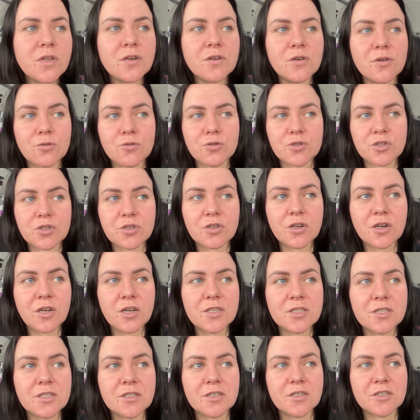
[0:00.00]
рожа
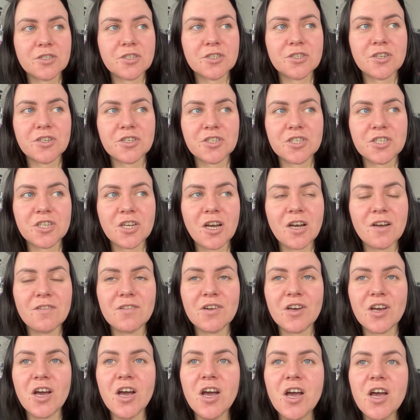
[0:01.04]
красная,
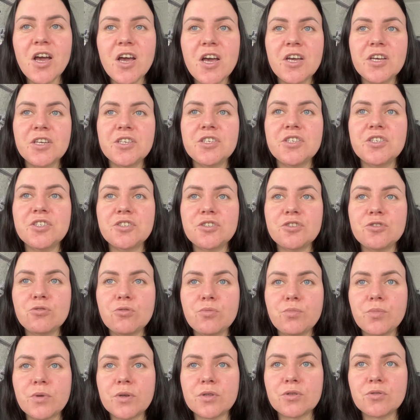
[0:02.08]
шершавая. И
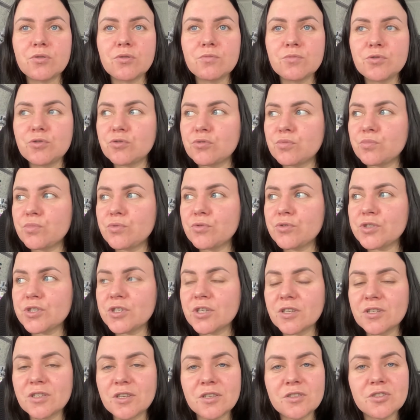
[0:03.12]
еще потом, чуть
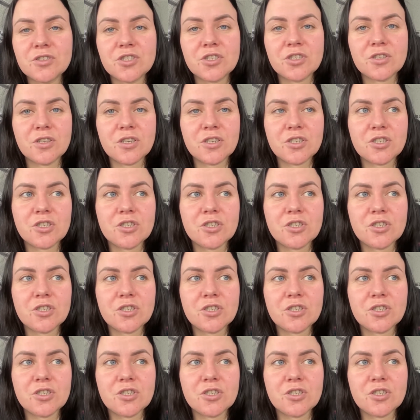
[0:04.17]
позже, она начала